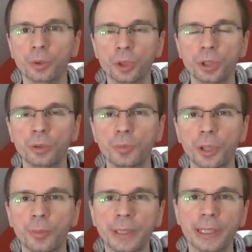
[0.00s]
którzy
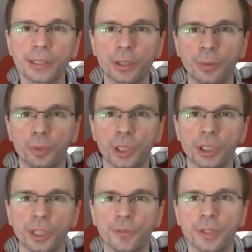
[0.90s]
lubią grać na
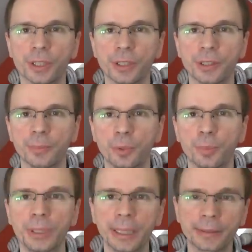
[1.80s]
komputerze w gry typu
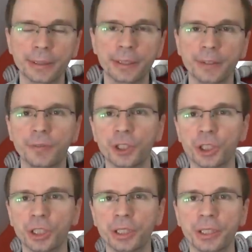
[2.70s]
bijatyki,
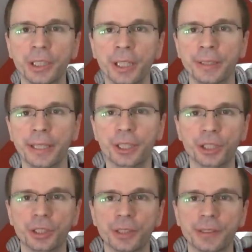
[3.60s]
wyścigi, jakieś
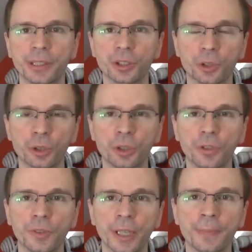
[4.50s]
gry
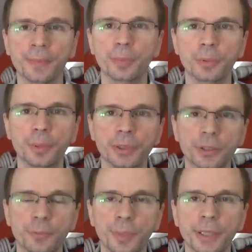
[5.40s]
zręcznościowe typu Prince
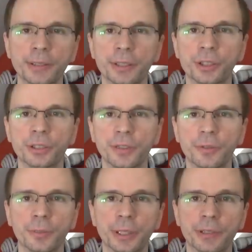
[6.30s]
of Persia czy
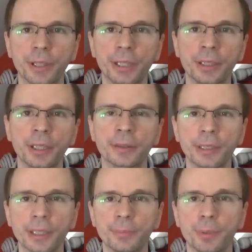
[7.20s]
Devil May Cry,
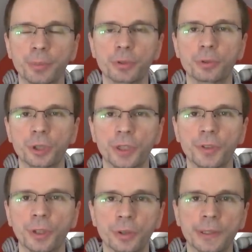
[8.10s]
takie po prostu gdzie
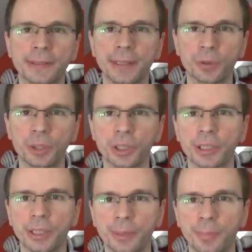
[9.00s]
wygodnie steruje się
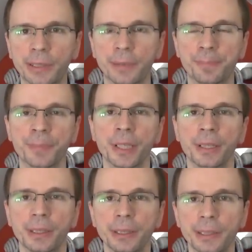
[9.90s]
gamepadem.
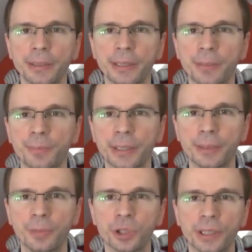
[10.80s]
Generalnie gamepadem
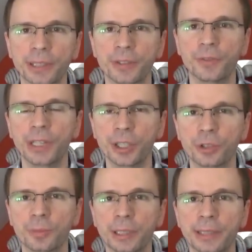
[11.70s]
można grać w
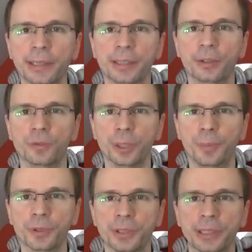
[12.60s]
każdą grę, takie nowsze
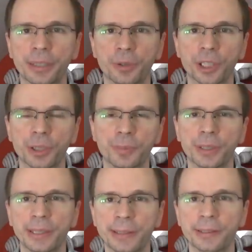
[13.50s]
pozycje jak chociażby
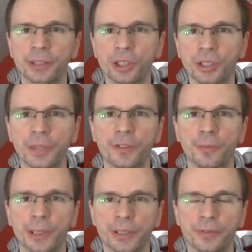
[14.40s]
Crysis 3, nawet w
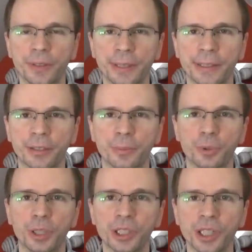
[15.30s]
Battlefielda na
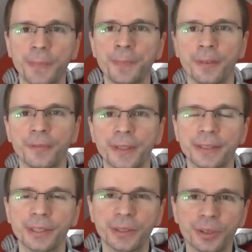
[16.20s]
komputerze, więc
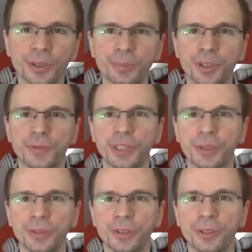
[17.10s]
jeśli ktoś jest
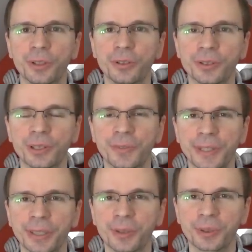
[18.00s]
przyzwyczajony do
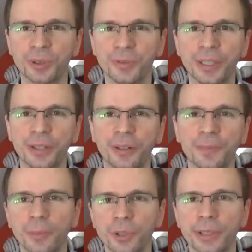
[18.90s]
sterowania konsolowego,
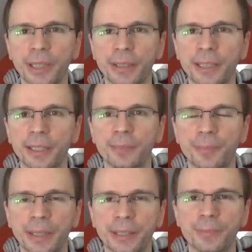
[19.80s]
to może taka gra
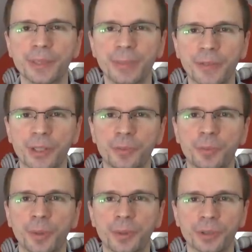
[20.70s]
gamepadem sprawiać mu
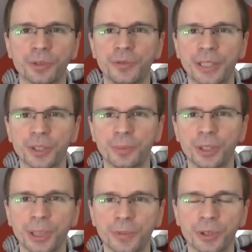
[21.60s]
po prostu większą
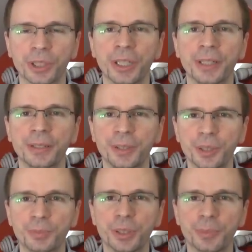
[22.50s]
przyjemność
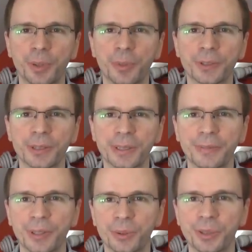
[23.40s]
niż przy pomocy
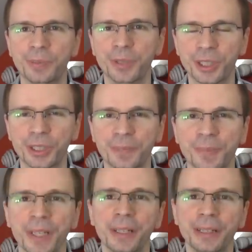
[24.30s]
klawiatury i myszki.
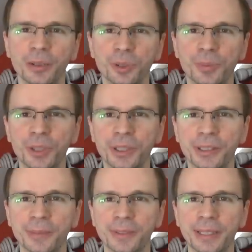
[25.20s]
Ja osobiście
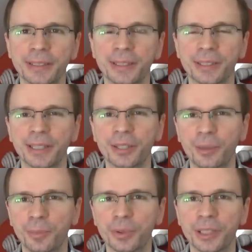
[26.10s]
jestem zdania, że na
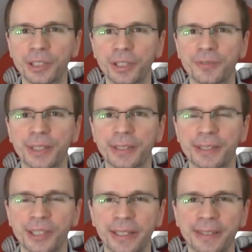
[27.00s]
komputerze w takie
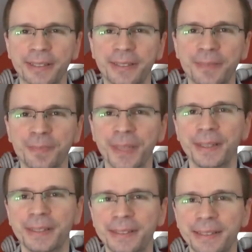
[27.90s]
strzelanki
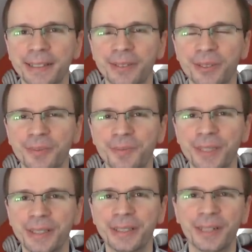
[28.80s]
nic nie
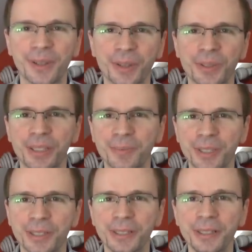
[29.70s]
zastąpi klawiatury i
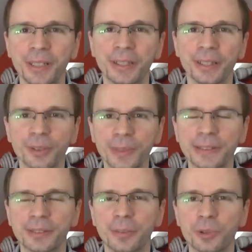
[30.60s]
myszki,
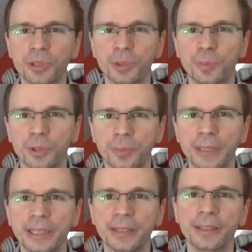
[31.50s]
natomiast są różne
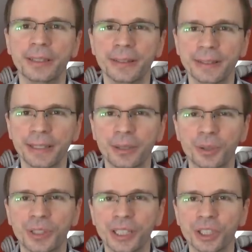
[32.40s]
upodobania, dlatego
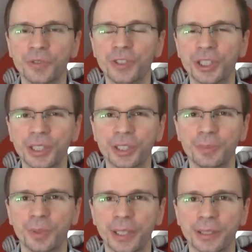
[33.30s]
też w dzisiejszym
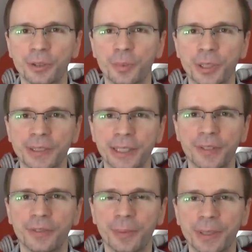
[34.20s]
poradniku
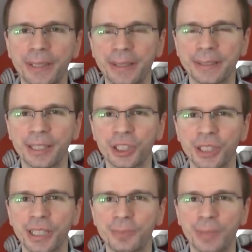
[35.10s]
przedstawię Wam kilkanaście
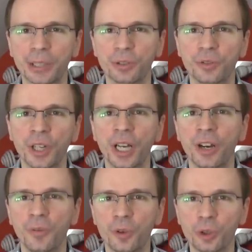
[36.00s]
gamepadów
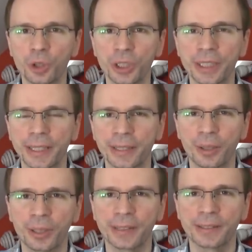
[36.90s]
w różnych kategoriach